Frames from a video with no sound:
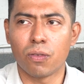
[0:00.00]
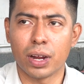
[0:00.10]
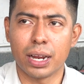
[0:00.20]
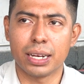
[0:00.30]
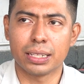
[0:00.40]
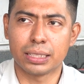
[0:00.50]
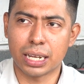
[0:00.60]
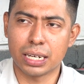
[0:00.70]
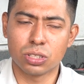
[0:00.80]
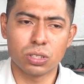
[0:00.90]
fue la
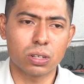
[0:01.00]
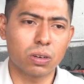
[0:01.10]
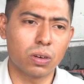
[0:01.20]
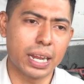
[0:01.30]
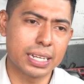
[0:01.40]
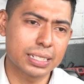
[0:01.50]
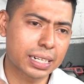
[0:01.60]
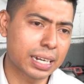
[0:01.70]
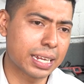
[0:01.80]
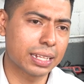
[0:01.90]
integración con ese
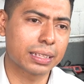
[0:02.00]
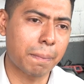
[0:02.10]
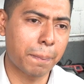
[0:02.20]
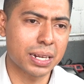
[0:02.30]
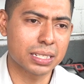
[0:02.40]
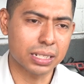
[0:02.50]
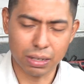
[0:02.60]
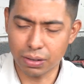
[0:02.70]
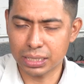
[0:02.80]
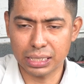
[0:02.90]
cliente empresa,
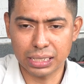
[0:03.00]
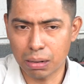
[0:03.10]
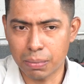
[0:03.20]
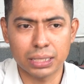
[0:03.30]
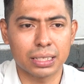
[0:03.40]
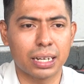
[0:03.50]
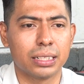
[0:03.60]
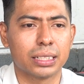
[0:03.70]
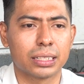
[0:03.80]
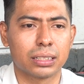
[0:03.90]
que ahorita es el más
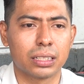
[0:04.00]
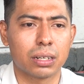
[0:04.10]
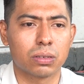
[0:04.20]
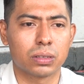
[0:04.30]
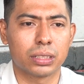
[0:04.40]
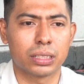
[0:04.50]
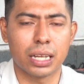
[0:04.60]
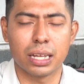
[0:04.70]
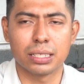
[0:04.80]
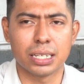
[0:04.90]
grande que tengo.
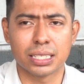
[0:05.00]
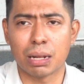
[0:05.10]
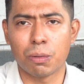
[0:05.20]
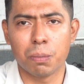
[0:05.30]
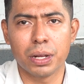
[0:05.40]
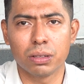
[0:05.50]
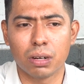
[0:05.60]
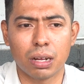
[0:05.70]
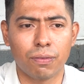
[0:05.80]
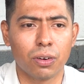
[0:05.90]
le estamos viendo
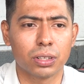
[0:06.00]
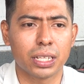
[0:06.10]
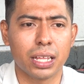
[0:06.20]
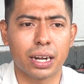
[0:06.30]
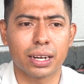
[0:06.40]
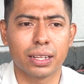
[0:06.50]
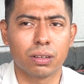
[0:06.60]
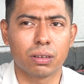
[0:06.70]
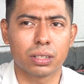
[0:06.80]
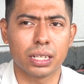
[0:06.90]
una flota de
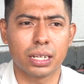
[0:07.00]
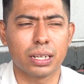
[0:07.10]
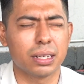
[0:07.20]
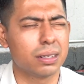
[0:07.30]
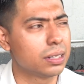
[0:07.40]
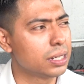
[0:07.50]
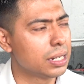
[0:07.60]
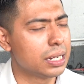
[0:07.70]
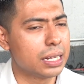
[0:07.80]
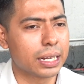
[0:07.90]
alrededor de,
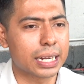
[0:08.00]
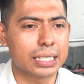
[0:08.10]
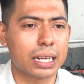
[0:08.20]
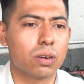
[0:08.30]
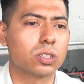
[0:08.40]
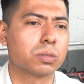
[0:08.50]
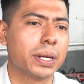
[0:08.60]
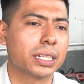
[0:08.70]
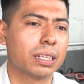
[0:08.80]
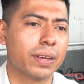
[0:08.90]
que serán unos
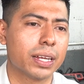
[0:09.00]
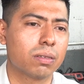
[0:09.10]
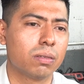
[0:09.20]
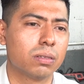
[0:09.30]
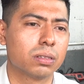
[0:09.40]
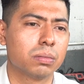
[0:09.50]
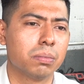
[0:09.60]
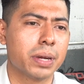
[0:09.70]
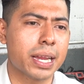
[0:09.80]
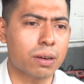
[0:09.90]
20 vehículos,
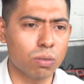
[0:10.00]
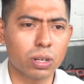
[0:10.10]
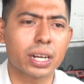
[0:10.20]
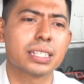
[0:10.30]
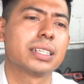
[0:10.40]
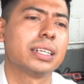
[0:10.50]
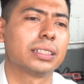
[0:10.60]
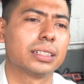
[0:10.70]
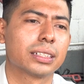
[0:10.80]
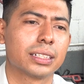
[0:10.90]
vehículos
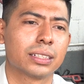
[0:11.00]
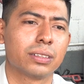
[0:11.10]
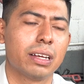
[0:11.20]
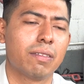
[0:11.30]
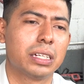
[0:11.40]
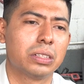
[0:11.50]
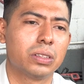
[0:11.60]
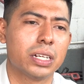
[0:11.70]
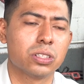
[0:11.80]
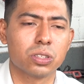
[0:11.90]
recientes, le estoy
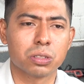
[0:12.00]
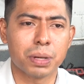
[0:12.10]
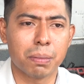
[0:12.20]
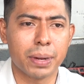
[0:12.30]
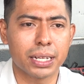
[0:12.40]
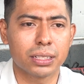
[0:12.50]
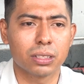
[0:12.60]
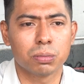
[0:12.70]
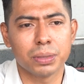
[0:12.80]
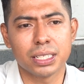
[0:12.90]
hablando año 2020,
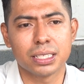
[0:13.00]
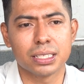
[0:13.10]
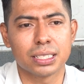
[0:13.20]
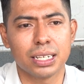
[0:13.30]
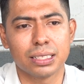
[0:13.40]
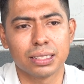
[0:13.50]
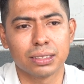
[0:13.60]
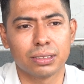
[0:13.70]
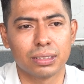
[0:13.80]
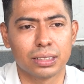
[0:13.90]
2016,
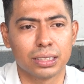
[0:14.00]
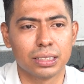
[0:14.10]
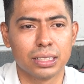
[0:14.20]
entonces.